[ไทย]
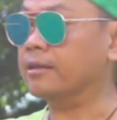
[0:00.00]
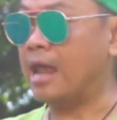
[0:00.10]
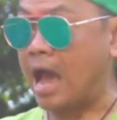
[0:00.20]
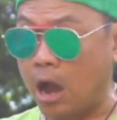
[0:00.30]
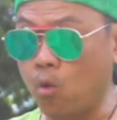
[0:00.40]

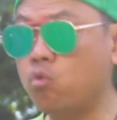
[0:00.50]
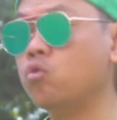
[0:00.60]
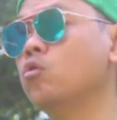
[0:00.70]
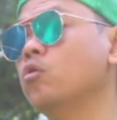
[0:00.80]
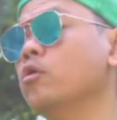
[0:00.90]
หนาว
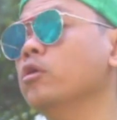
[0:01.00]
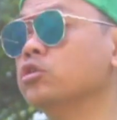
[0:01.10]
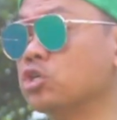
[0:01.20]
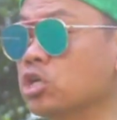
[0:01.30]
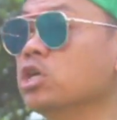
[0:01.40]

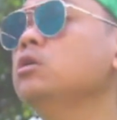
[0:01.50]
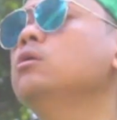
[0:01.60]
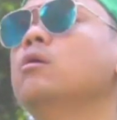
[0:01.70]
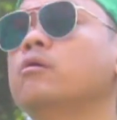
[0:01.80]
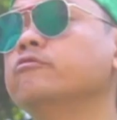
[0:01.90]
ชื้น
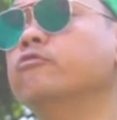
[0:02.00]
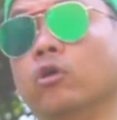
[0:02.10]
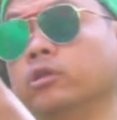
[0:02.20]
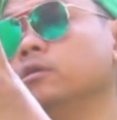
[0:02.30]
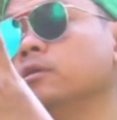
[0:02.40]
ฝ
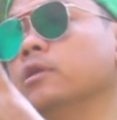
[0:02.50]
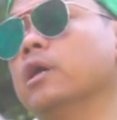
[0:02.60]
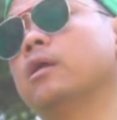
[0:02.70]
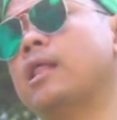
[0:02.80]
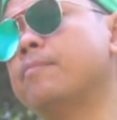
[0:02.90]
น
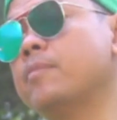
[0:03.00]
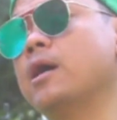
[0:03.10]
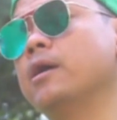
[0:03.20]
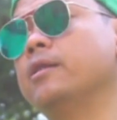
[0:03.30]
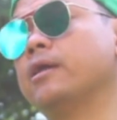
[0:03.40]
นะครับ
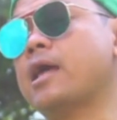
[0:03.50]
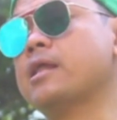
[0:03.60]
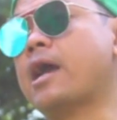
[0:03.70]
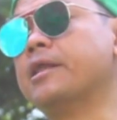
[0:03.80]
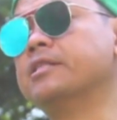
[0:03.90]
ดังนั้
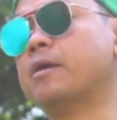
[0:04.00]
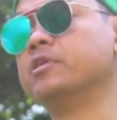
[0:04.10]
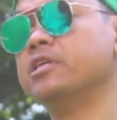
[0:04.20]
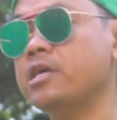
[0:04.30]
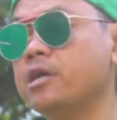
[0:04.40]
นการเดินทาง
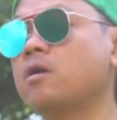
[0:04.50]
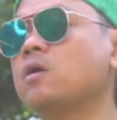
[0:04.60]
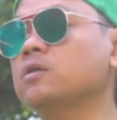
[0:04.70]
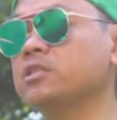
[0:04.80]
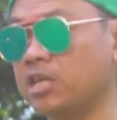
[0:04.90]
มาที่นี่ก็
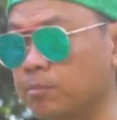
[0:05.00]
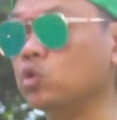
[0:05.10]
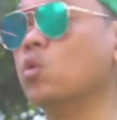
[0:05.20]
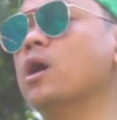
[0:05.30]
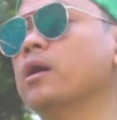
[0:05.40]
เตรียม
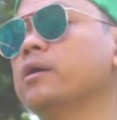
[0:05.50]
ตัว